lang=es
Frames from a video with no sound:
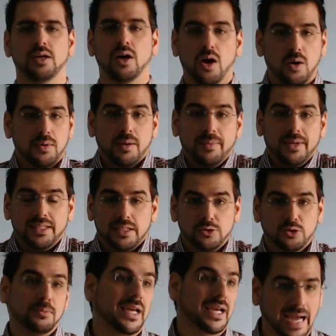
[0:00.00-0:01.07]
Obviamente esto
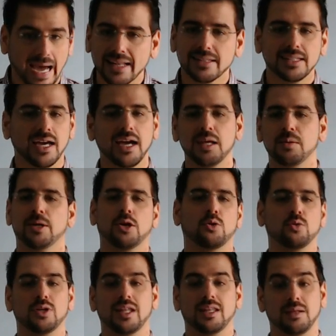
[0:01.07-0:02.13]
me encanta y me
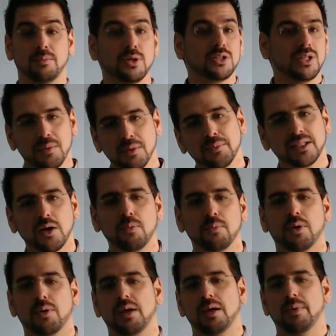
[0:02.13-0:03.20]
enorgullece, pero también me trae un
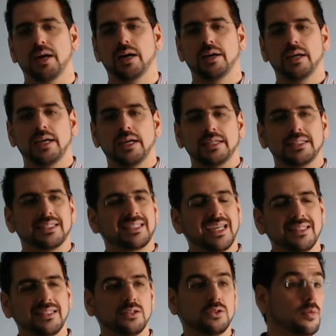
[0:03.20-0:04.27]
problema. Y es que
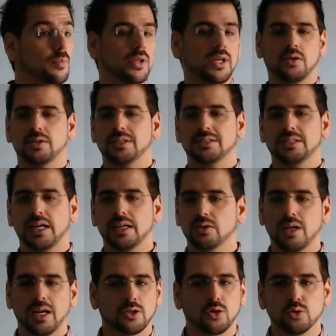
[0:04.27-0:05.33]
antes yo podía contestar
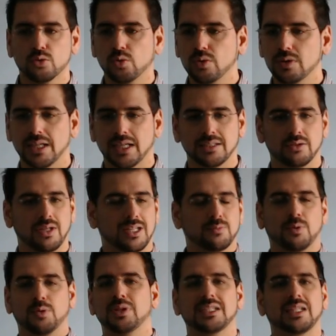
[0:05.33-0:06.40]
todas las consultas, todas las
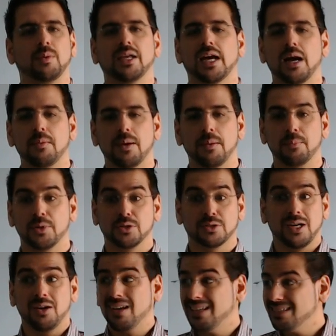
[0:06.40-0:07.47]
preguntas que me llegaban, pero es
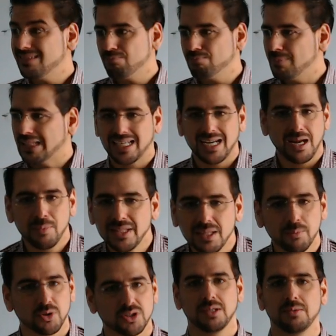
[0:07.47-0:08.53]
que ahora es materialmente
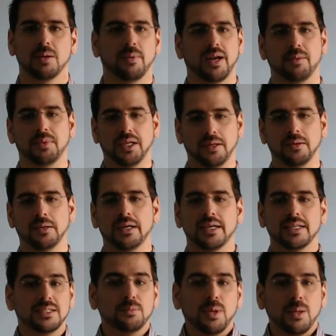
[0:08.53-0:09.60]
imposible para mí.
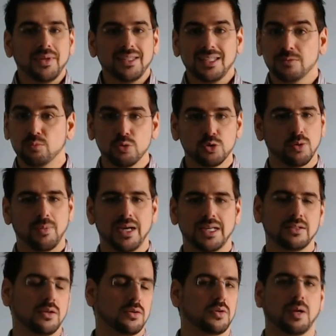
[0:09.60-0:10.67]
Simplemente es mucho más
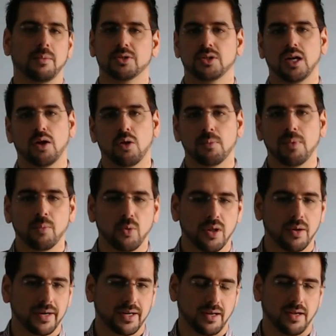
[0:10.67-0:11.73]
de lo que una persona normal puede
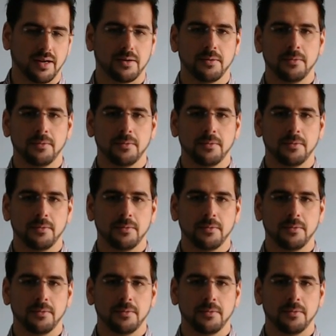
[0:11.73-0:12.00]
abarcar.